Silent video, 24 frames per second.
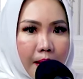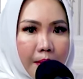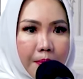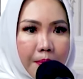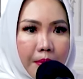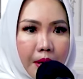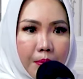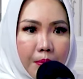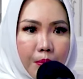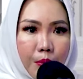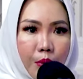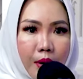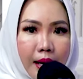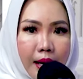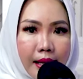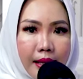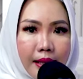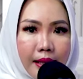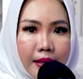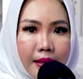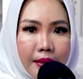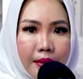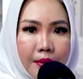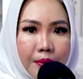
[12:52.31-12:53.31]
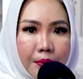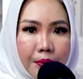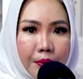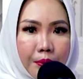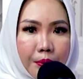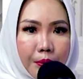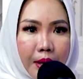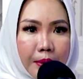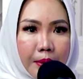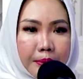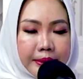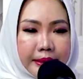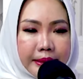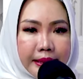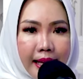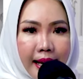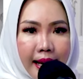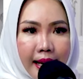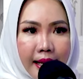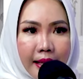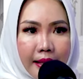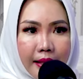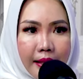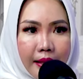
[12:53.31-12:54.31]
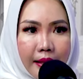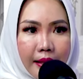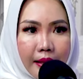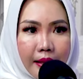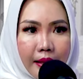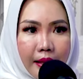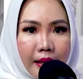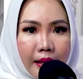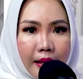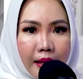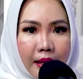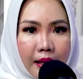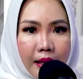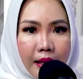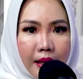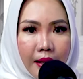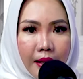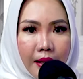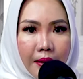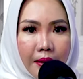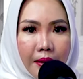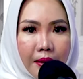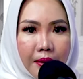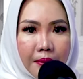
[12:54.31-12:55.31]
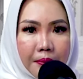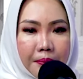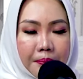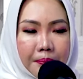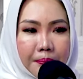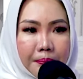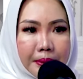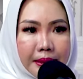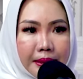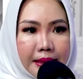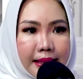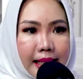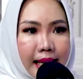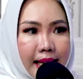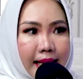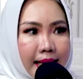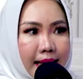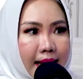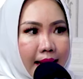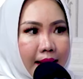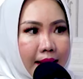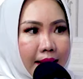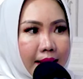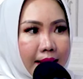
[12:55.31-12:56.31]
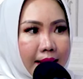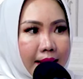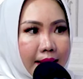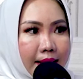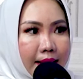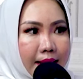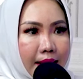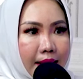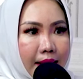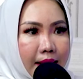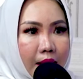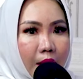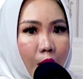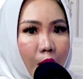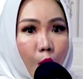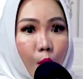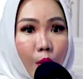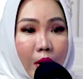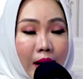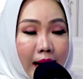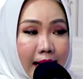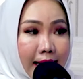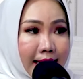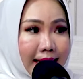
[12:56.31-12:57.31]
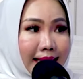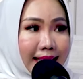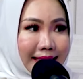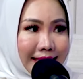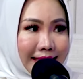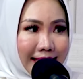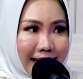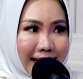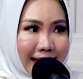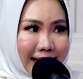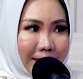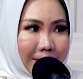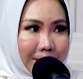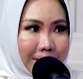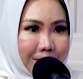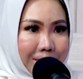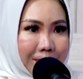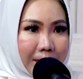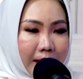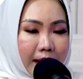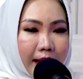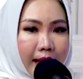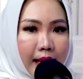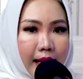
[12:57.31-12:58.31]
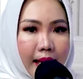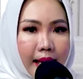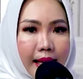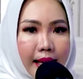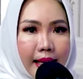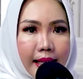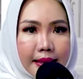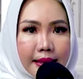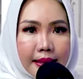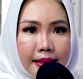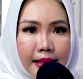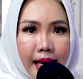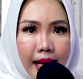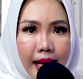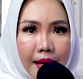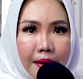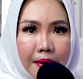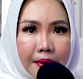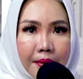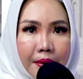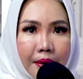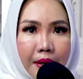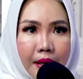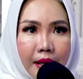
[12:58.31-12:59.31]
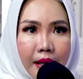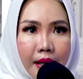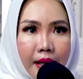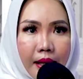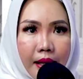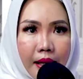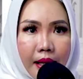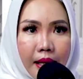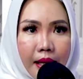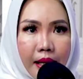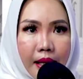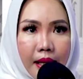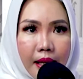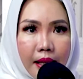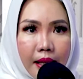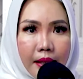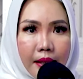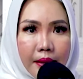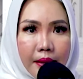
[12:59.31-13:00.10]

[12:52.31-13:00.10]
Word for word: membuat website uh, pencarian lowongan kerja. Selain uh,